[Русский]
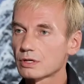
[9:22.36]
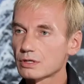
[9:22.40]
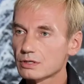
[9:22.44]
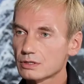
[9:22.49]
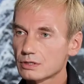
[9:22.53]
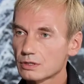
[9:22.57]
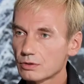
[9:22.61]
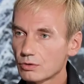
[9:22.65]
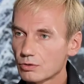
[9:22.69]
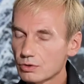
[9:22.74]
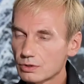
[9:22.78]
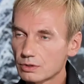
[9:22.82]

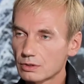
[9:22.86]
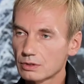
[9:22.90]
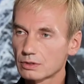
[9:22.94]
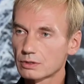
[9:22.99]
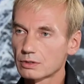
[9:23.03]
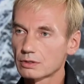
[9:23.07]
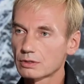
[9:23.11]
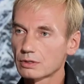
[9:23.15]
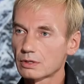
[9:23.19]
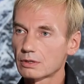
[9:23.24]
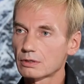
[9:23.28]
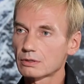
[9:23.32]
если он
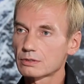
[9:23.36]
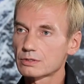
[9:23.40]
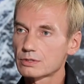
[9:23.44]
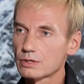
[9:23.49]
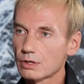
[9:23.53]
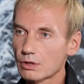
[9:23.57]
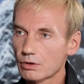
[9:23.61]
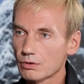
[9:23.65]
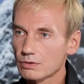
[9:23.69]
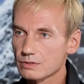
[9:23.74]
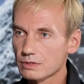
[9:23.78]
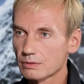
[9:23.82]
а, э,
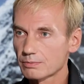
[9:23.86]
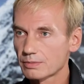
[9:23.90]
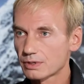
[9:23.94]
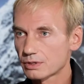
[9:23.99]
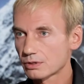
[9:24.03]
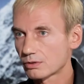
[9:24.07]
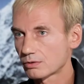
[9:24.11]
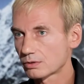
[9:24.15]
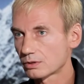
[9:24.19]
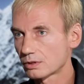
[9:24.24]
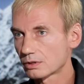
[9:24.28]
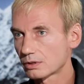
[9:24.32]
серьезно
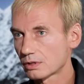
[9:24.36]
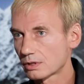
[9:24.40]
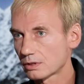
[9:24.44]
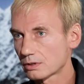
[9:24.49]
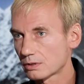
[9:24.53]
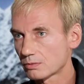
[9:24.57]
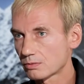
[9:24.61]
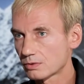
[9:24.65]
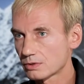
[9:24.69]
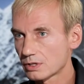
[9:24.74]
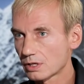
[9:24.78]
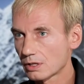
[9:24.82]
подходит к
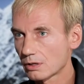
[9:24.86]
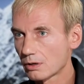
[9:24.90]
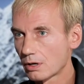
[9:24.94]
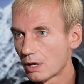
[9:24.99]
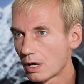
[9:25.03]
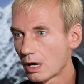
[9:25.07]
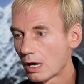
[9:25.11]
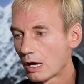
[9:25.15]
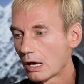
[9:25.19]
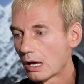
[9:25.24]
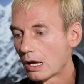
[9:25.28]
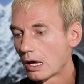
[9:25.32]
этому делу.
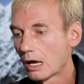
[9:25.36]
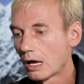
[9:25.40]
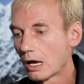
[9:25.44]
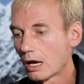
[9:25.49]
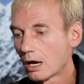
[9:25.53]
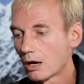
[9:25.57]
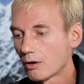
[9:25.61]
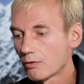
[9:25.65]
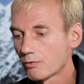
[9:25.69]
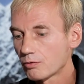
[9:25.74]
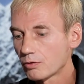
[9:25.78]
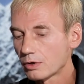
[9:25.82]

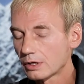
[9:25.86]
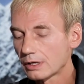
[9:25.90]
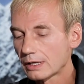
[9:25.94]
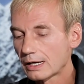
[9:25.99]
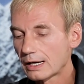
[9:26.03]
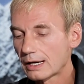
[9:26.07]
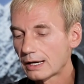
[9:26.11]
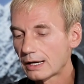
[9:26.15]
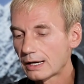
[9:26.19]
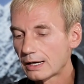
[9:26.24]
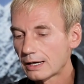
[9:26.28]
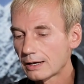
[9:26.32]
Вот.
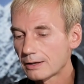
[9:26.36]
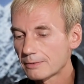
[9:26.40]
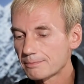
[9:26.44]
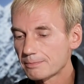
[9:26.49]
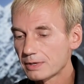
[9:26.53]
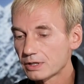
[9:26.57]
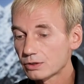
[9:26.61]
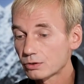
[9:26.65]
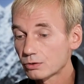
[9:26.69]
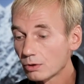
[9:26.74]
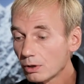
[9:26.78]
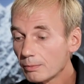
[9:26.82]
А
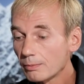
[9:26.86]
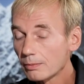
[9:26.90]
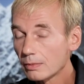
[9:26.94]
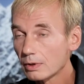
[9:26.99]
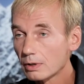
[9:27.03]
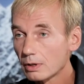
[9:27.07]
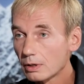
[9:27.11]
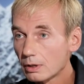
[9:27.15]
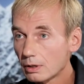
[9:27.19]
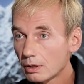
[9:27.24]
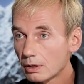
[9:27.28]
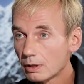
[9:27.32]

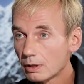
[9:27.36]
потом,